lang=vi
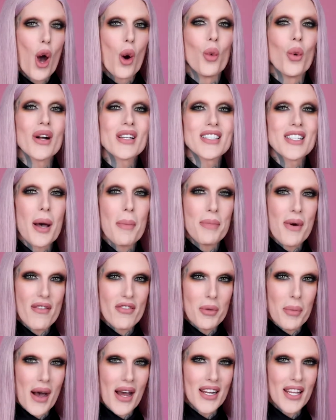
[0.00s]
kỳ nổi
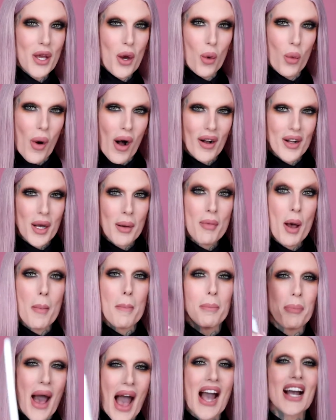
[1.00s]
tiếng, tuy nhiên có
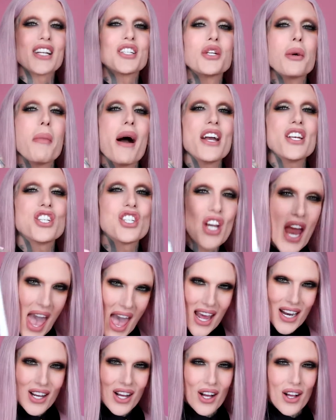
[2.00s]
một tính cách cực kỳ
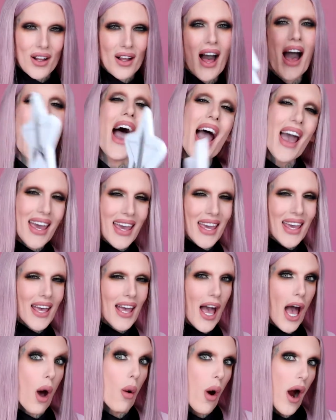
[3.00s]
tố xích và vô cùng
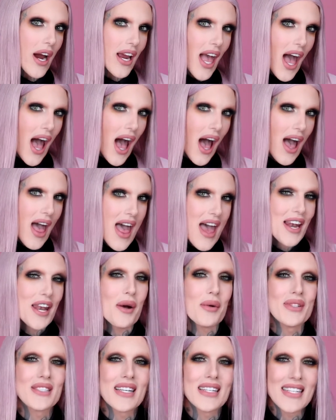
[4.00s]
điệu đà. À,
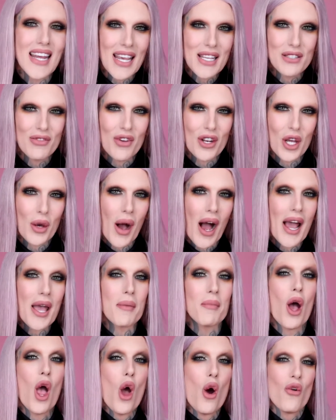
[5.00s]
tuy nhiên cùng với
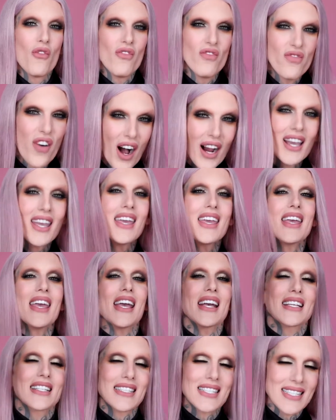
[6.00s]
những nội dung mà anh
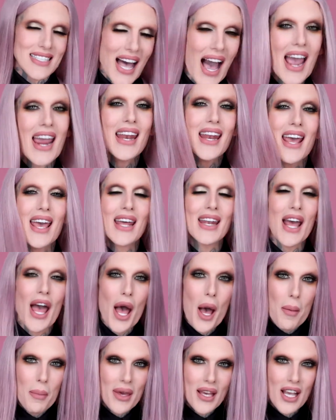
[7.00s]
chàng làm ra, song
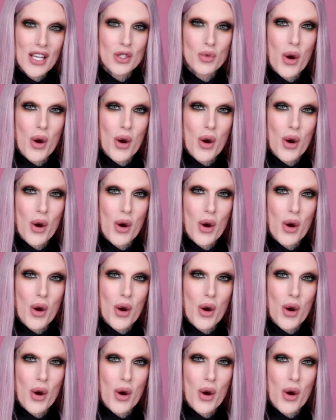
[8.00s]
song với đó